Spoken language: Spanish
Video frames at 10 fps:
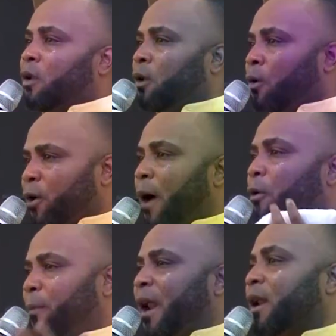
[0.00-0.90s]
Lo voy a
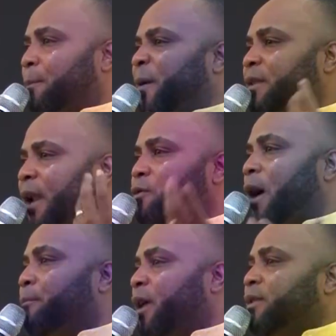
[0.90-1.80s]
volver a repetir. Hay un
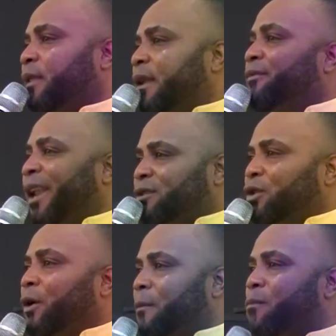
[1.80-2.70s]
ambiente de
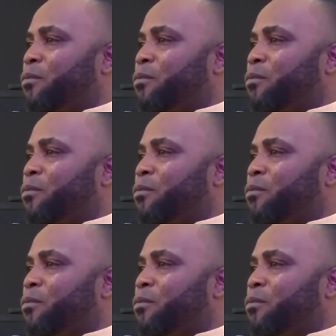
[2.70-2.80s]
liberación.